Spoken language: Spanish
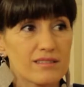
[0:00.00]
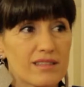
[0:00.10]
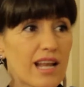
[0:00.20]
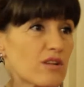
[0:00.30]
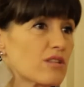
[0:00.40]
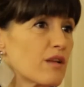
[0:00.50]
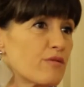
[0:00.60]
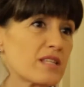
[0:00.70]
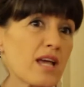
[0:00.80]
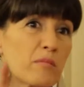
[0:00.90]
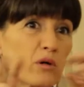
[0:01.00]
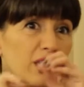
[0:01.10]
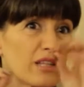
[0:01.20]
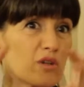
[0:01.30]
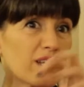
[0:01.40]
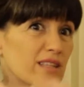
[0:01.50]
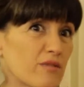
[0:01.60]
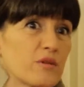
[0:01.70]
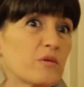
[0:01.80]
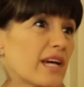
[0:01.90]
Claro, eh, Telefe sigue apostando a estas
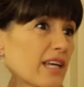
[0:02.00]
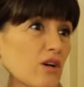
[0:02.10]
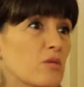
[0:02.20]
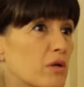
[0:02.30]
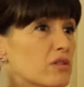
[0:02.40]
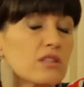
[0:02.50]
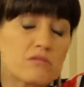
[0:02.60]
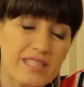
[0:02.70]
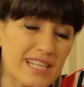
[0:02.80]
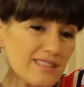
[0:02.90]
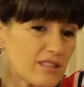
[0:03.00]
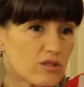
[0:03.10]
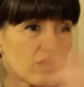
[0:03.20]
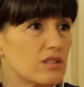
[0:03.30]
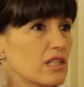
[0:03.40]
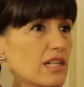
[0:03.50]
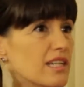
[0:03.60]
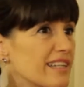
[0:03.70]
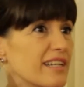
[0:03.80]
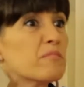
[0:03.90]
figuras que hoy por hoy tienen un éxito.
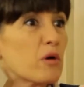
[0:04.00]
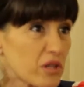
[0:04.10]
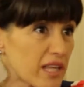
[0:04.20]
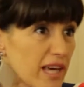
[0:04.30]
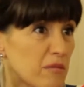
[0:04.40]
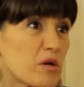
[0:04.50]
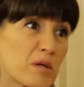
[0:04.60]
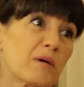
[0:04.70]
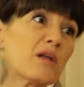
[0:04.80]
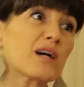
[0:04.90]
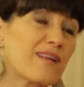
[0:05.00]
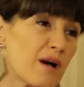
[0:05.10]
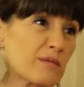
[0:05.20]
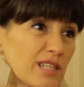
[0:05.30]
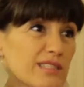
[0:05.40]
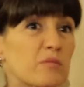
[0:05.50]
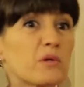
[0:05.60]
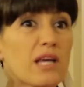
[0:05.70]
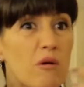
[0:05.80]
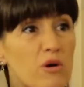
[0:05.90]
¿Por qué? Volvemos a lo que hablábamos antes,
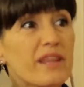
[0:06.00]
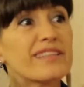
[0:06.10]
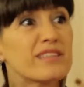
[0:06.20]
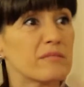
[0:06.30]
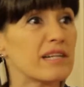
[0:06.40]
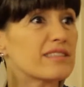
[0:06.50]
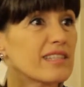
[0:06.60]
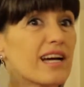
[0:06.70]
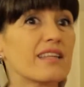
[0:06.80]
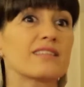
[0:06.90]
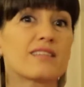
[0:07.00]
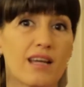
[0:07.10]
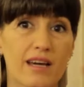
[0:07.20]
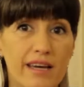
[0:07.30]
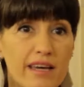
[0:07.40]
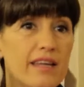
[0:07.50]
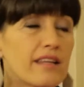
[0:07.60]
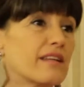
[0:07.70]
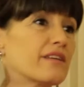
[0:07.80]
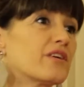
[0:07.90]
porque abordan temáticas del
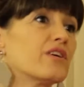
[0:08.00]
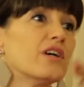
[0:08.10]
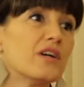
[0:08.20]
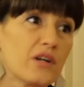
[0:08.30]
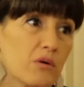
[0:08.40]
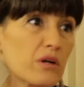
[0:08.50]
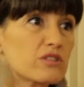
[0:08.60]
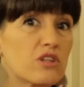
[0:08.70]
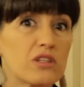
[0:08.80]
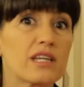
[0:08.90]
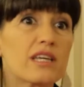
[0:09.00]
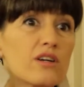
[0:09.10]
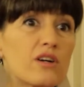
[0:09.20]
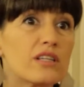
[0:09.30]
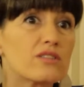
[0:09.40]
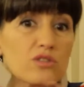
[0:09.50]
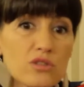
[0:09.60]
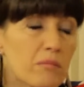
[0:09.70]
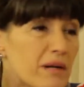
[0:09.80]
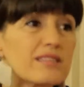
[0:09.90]
transgénero, cuestiones que hoy
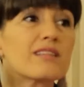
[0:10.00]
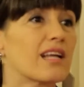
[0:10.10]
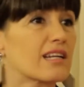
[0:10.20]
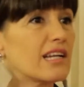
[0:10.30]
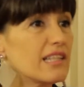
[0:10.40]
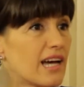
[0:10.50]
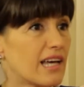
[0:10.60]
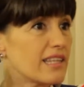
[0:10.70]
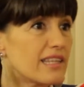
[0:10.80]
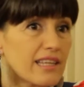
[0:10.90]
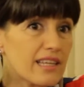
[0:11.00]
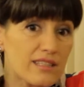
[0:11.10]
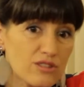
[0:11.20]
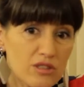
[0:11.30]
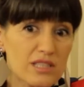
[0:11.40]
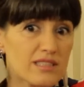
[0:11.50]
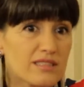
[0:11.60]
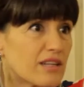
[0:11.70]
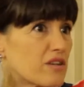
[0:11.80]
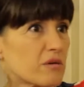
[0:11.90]
son parte de la realidad y que son
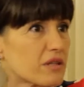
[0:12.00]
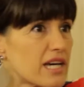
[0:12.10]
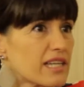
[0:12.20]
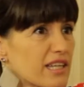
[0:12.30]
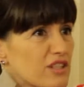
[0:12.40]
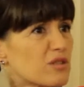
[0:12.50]
necesarias abordar, que no se